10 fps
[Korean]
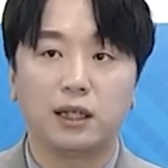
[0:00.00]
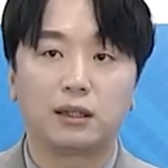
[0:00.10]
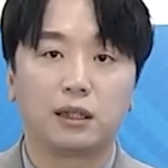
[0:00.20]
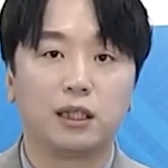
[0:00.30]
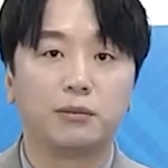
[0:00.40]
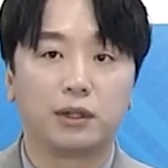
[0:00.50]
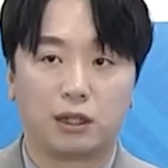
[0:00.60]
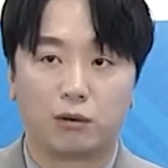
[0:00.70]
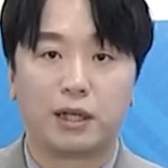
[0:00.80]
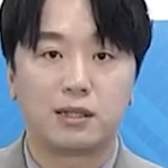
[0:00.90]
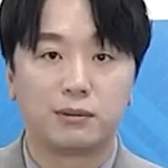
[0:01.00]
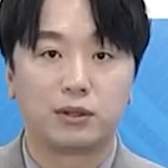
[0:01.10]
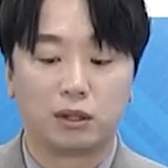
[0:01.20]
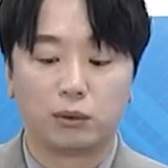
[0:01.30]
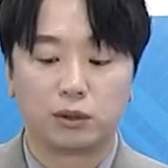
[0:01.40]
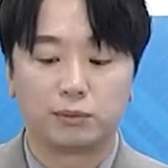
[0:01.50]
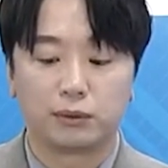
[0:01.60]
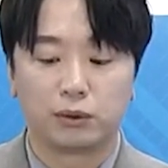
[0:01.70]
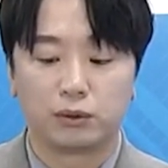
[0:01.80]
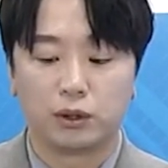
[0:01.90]
일단 1번이라고 말씀을 드려보고 싶은
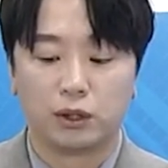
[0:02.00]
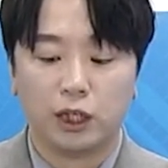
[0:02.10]
거고요.